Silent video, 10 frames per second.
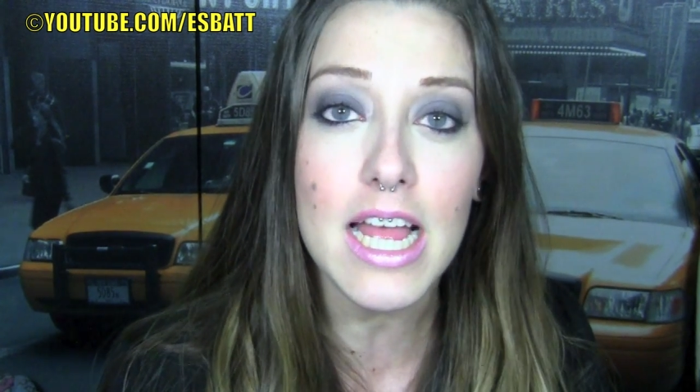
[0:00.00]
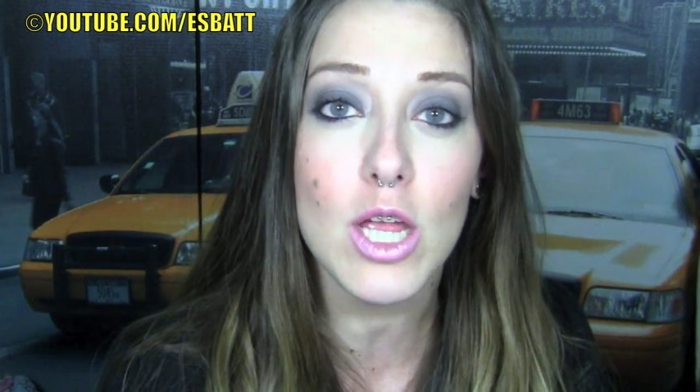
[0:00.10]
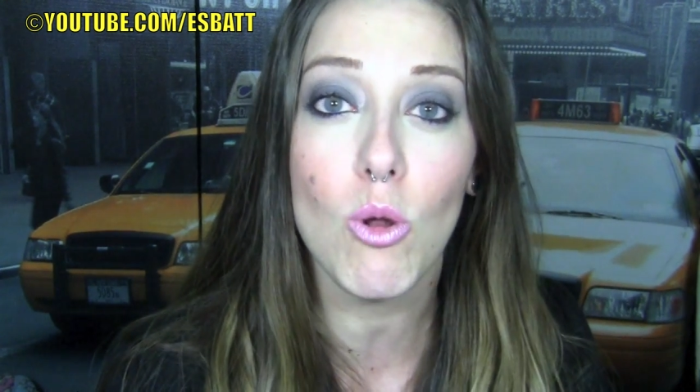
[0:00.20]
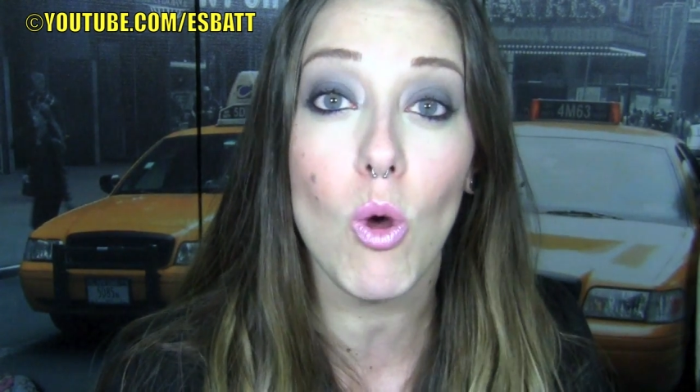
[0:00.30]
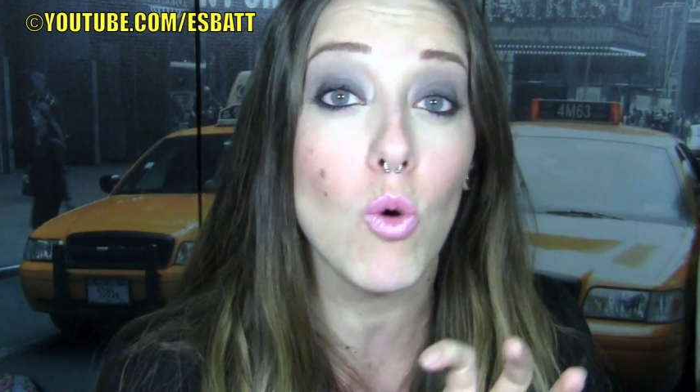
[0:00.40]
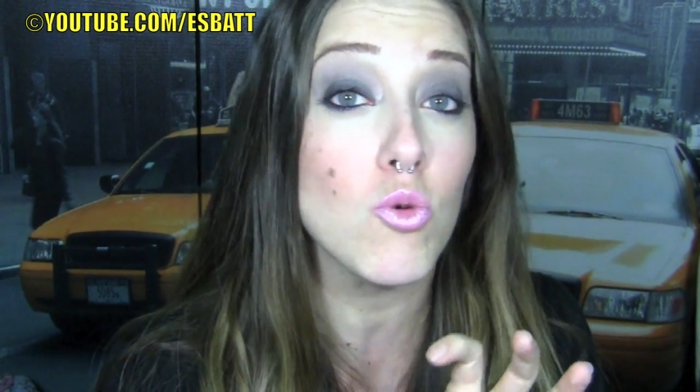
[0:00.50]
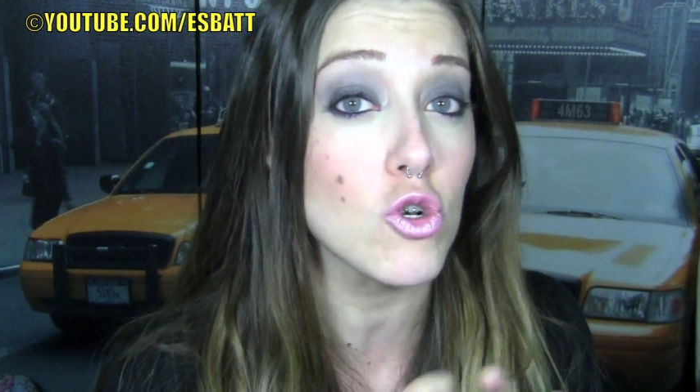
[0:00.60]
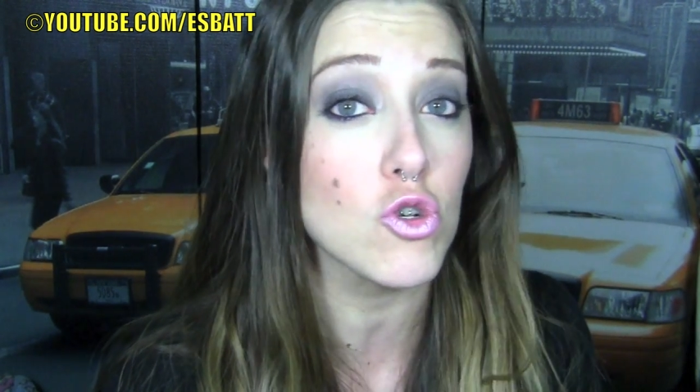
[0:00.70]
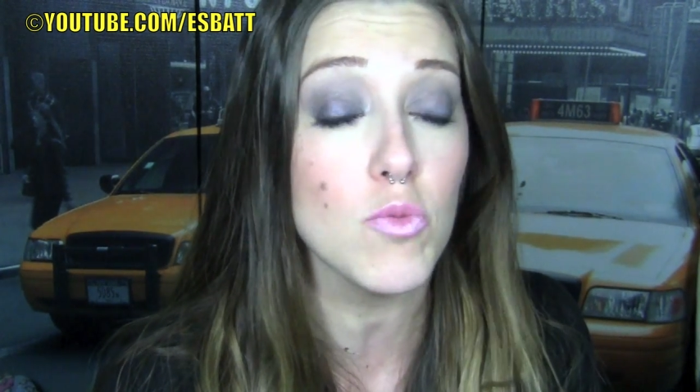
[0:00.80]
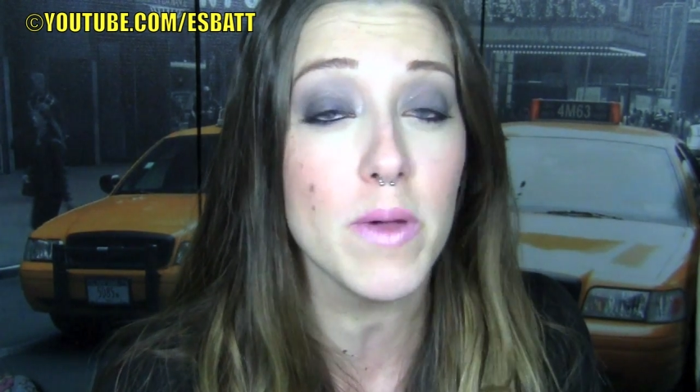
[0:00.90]
y luego
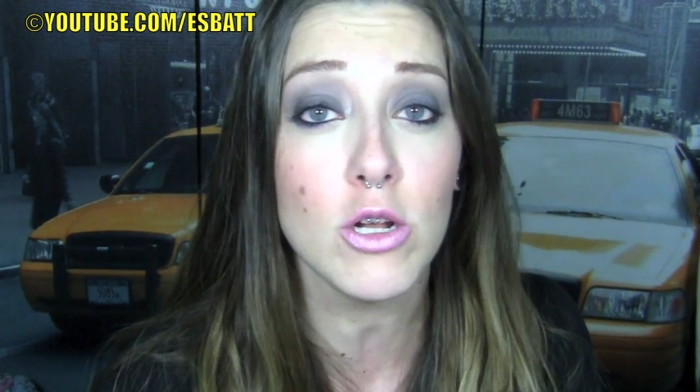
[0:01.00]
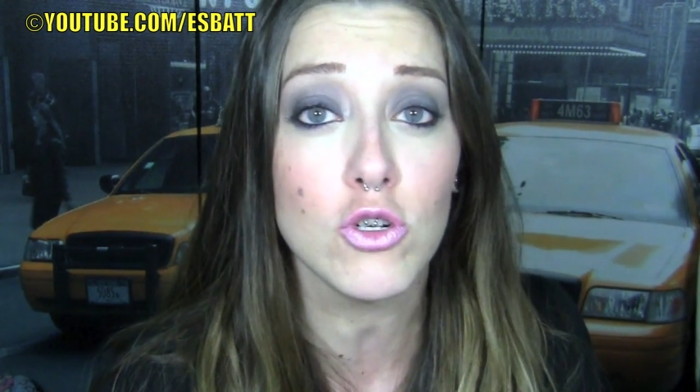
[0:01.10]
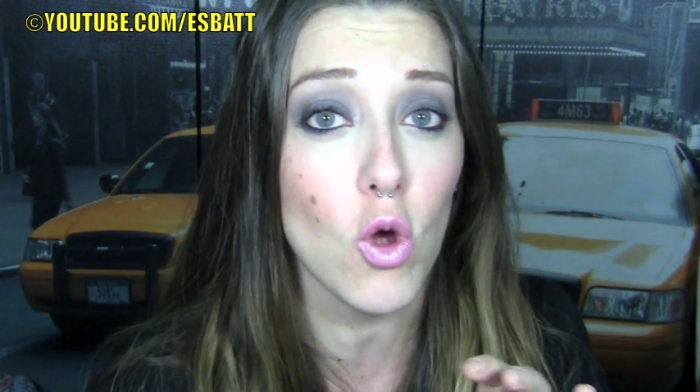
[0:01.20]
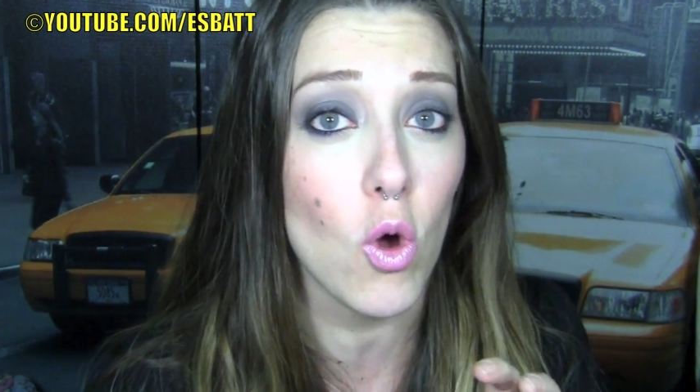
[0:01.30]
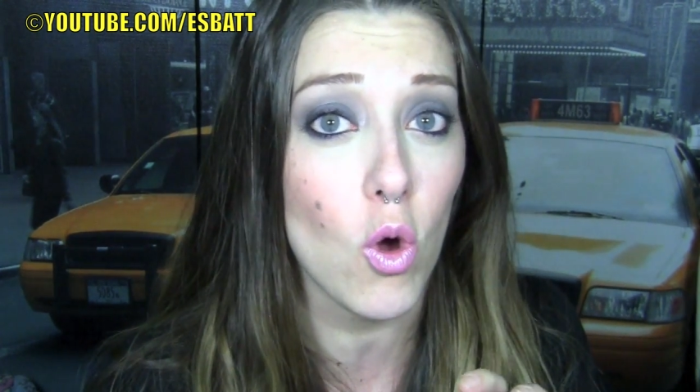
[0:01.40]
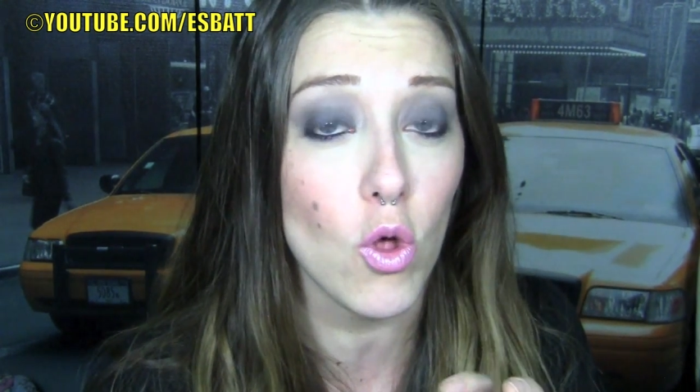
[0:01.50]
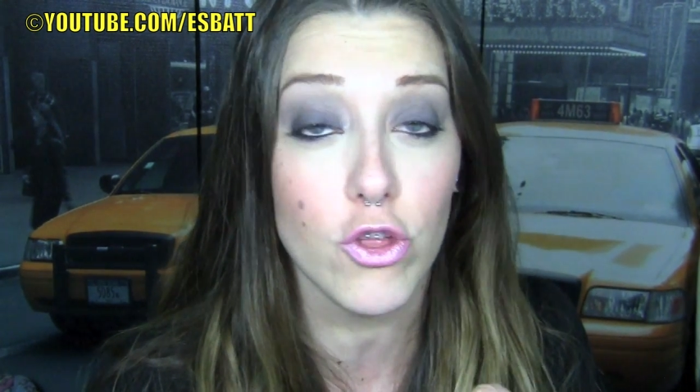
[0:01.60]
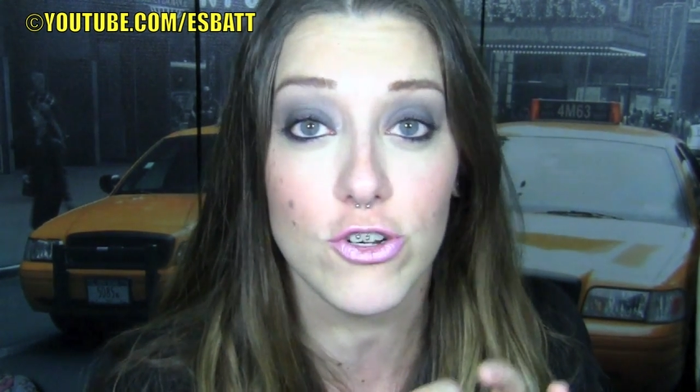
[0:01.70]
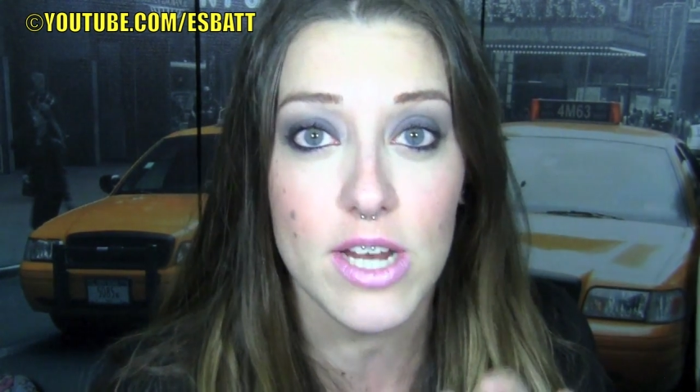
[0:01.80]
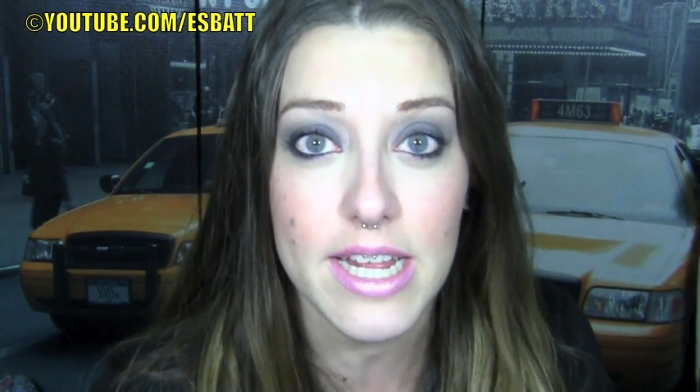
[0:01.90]
unos números o
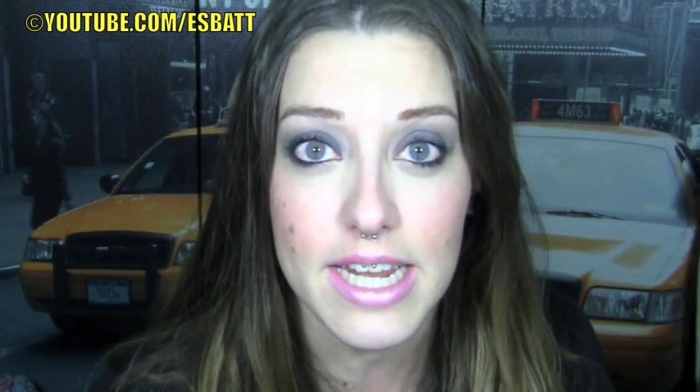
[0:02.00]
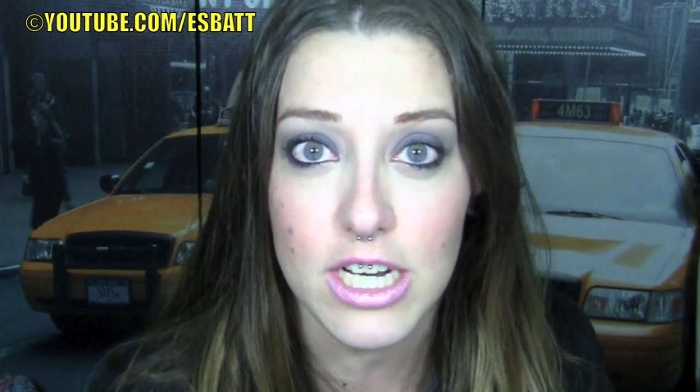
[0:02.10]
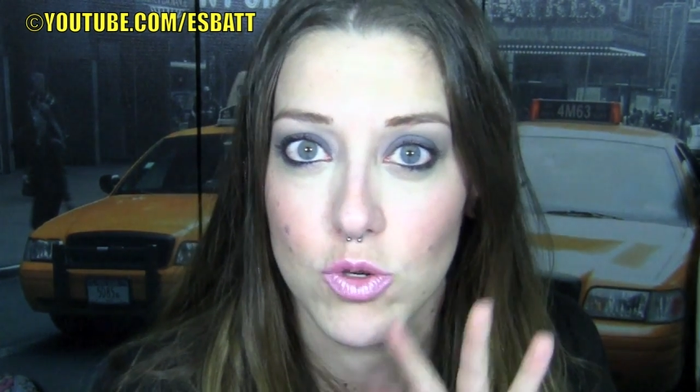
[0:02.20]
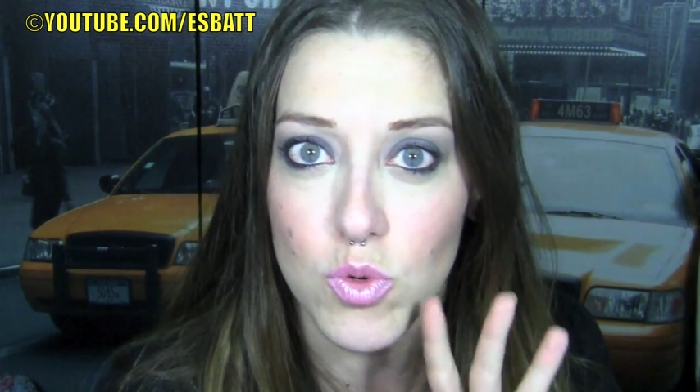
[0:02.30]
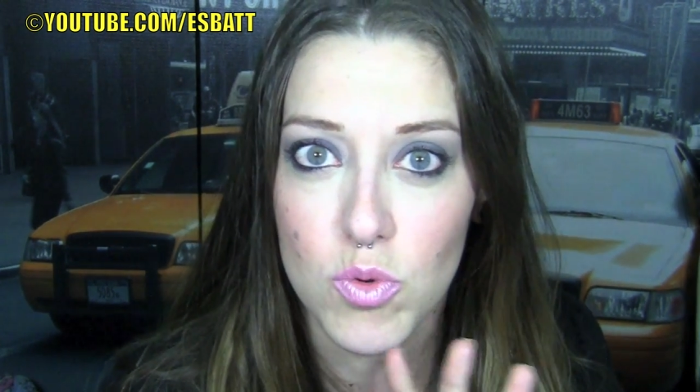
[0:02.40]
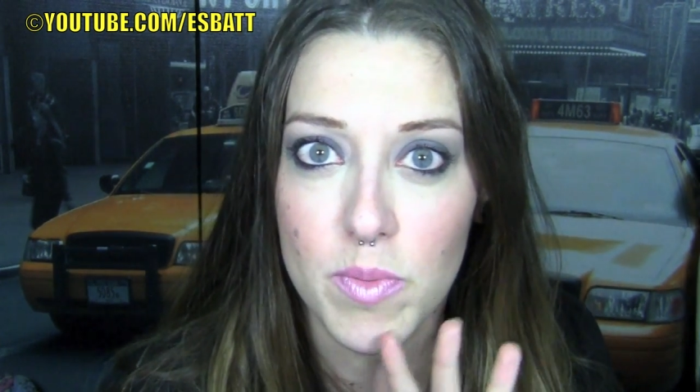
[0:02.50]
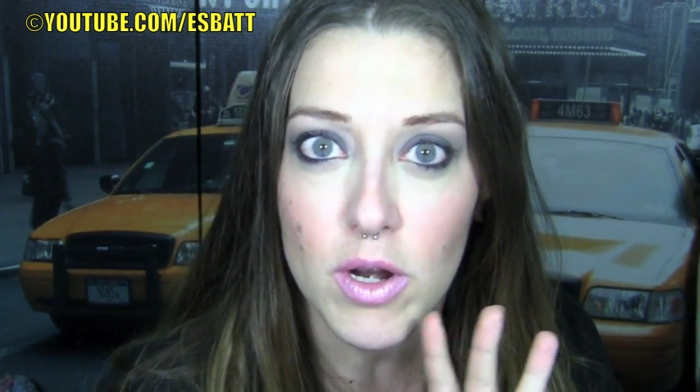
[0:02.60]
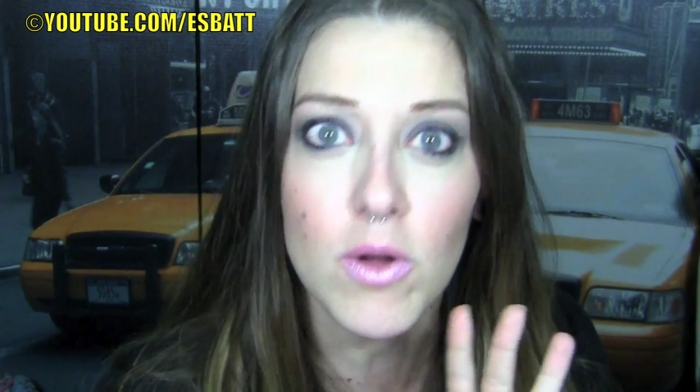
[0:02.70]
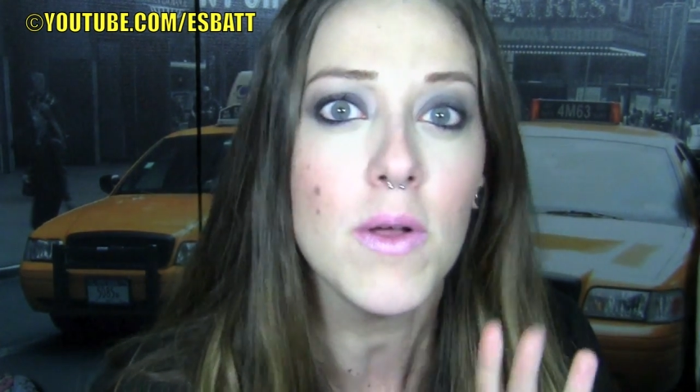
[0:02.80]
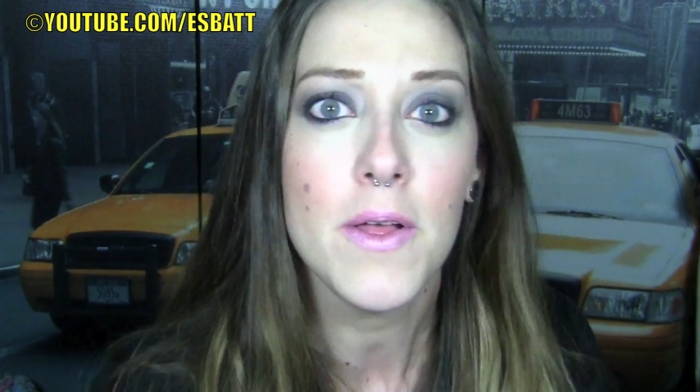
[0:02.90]
dos letras y un
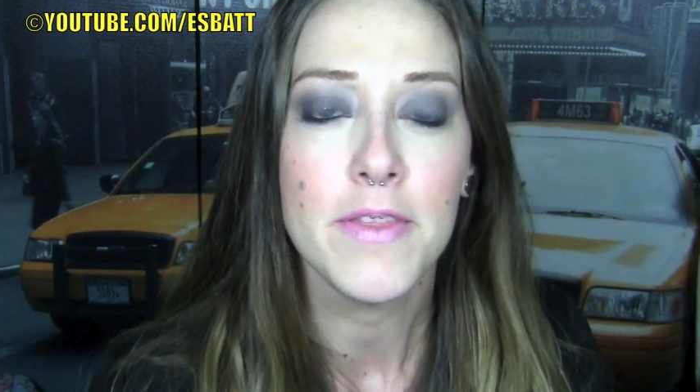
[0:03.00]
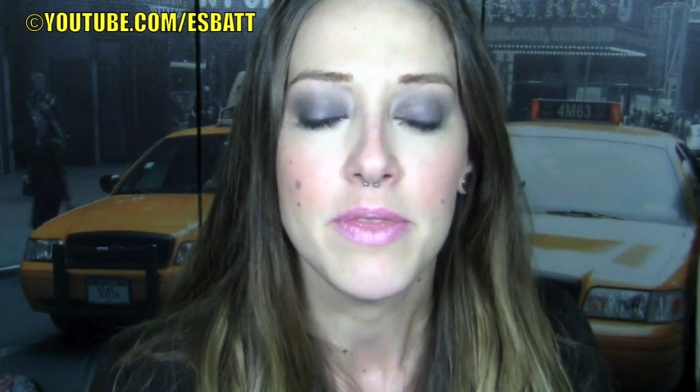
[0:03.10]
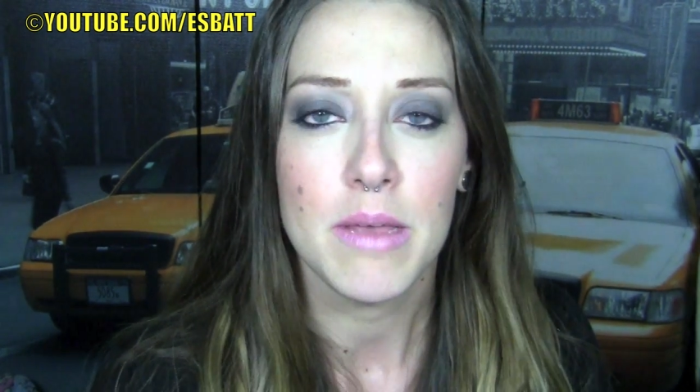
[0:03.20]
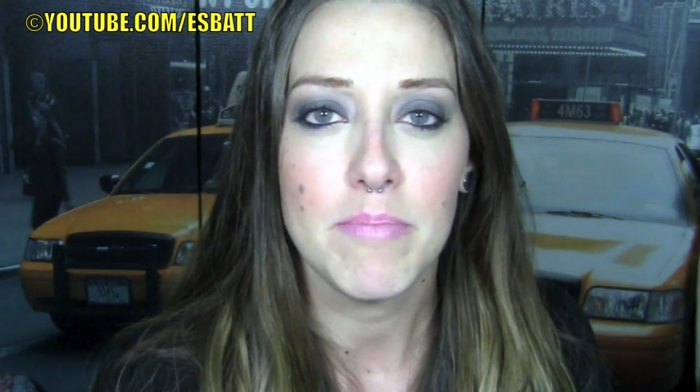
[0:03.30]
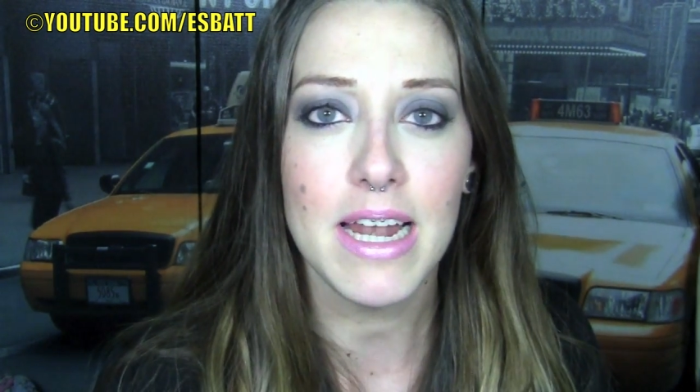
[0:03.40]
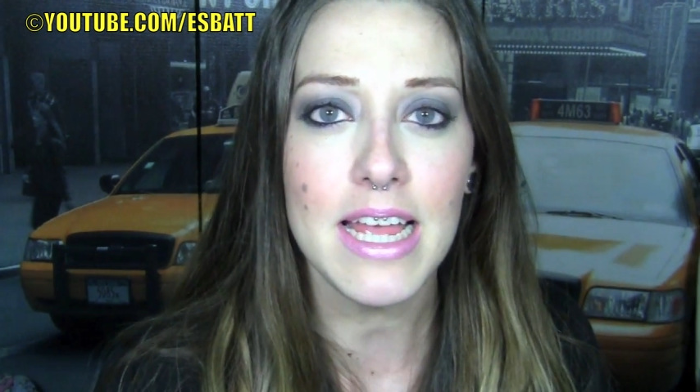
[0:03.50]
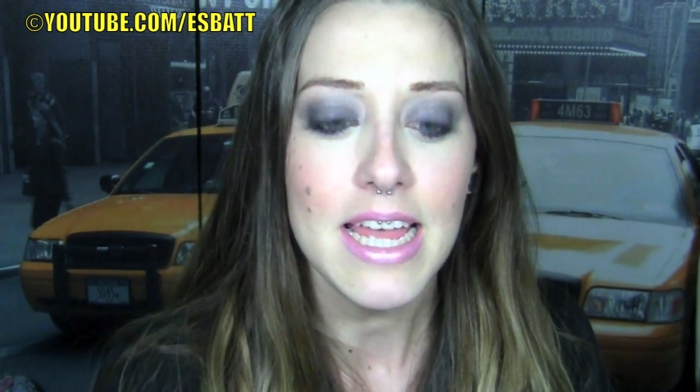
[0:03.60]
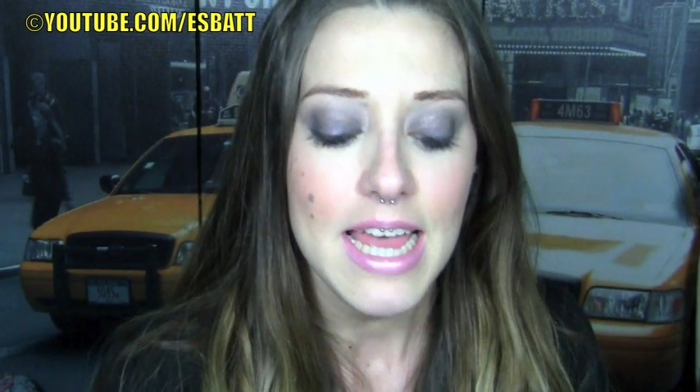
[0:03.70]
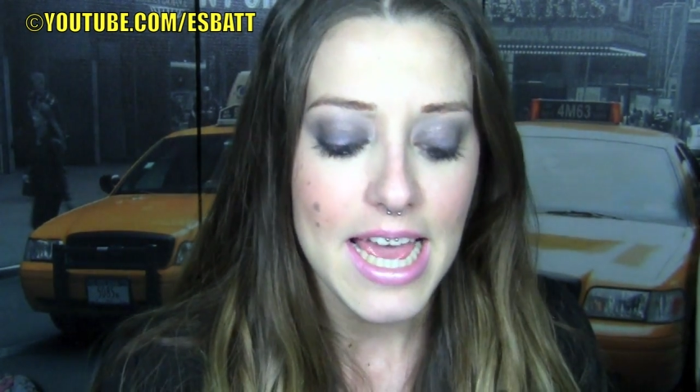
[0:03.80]
número ¿vale?